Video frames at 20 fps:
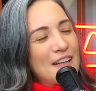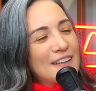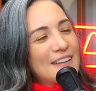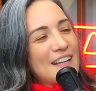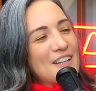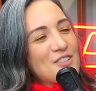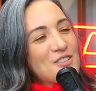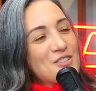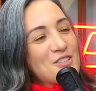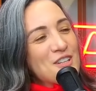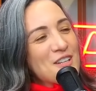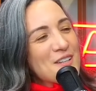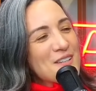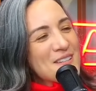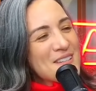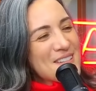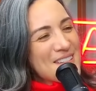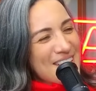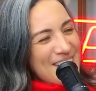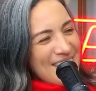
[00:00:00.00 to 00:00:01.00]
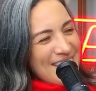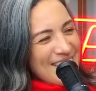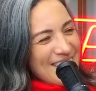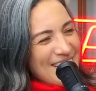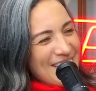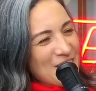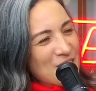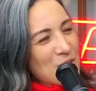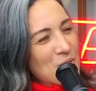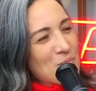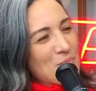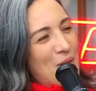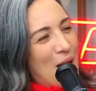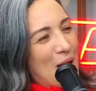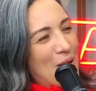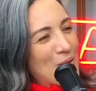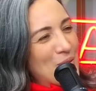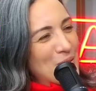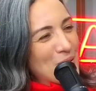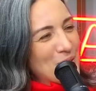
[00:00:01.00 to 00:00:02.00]
da Dirce e do
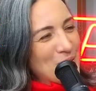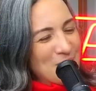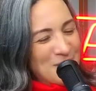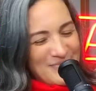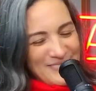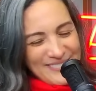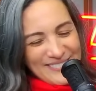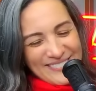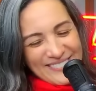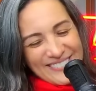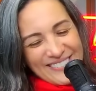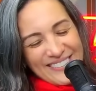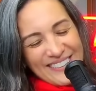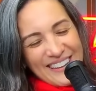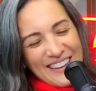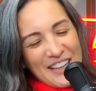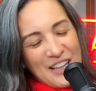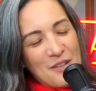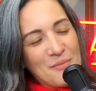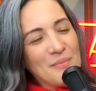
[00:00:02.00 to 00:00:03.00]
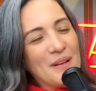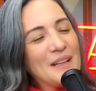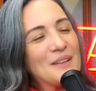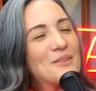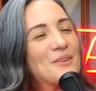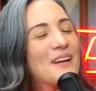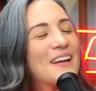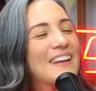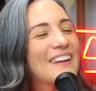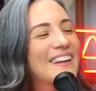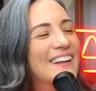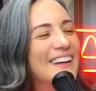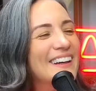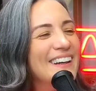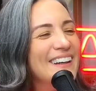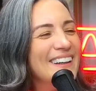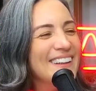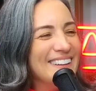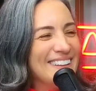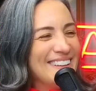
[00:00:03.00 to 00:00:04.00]
Paulo, irmã do Renan.
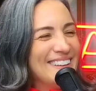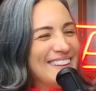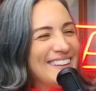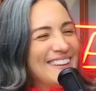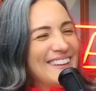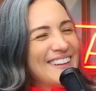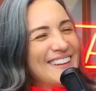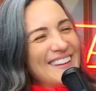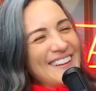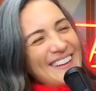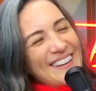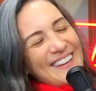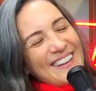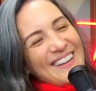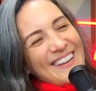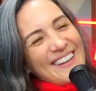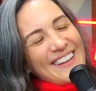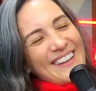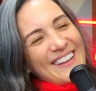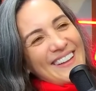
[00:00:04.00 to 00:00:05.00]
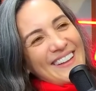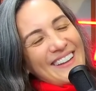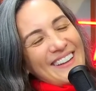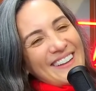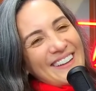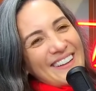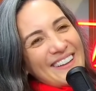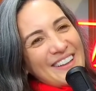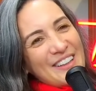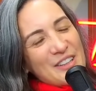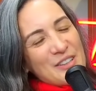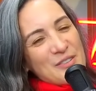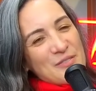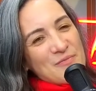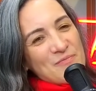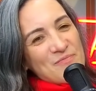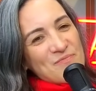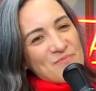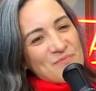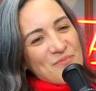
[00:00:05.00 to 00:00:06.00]
E
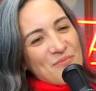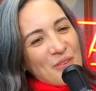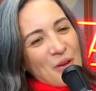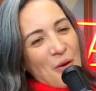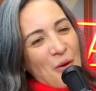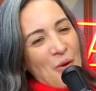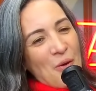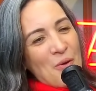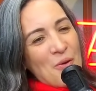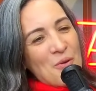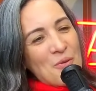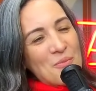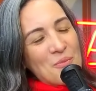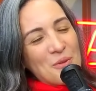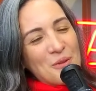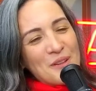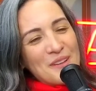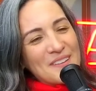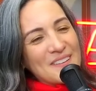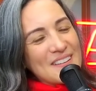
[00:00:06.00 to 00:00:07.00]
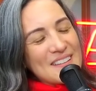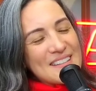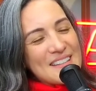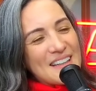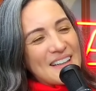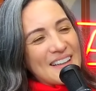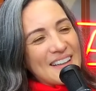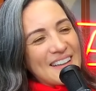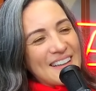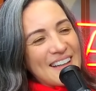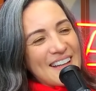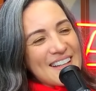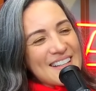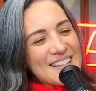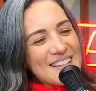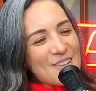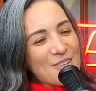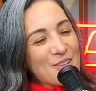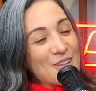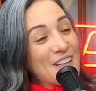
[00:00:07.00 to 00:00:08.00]
hum, honro muito essa,
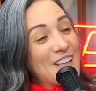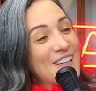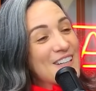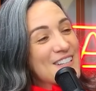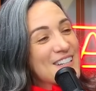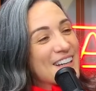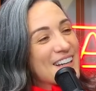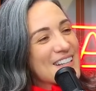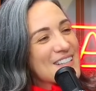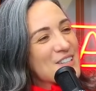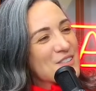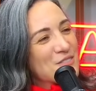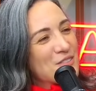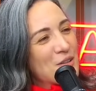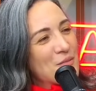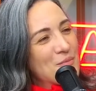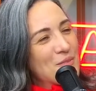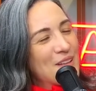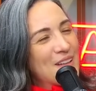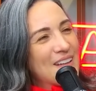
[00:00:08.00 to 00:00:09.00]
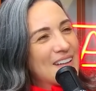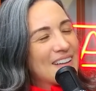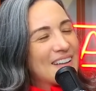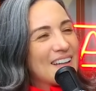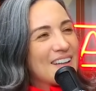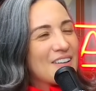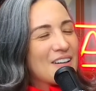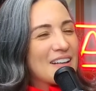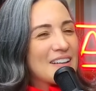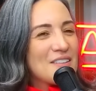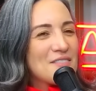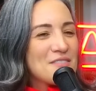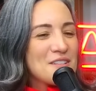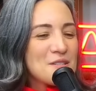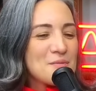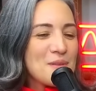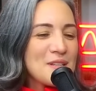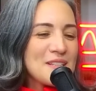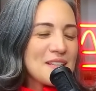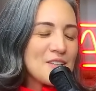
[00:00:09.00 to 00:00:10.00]
essa origem, essa família, né? Cada vez
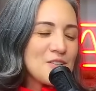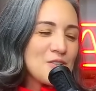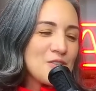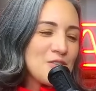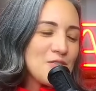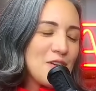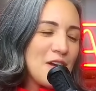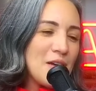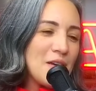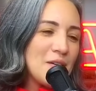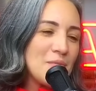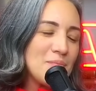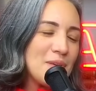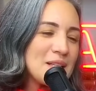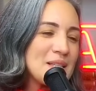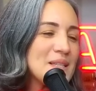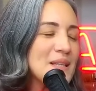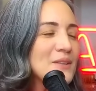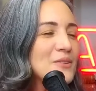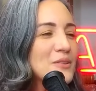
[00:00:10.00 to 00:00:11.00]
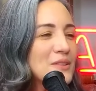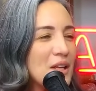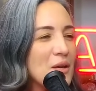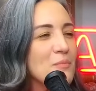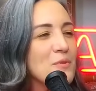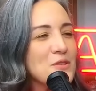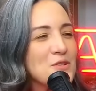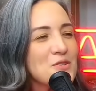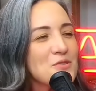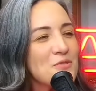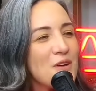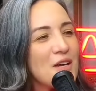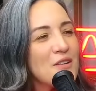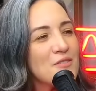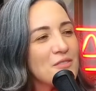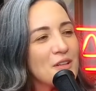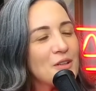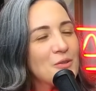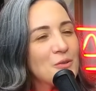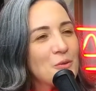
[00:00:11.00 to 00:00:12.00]
mais que a gente vai passando o tempo, a gente vai vendo o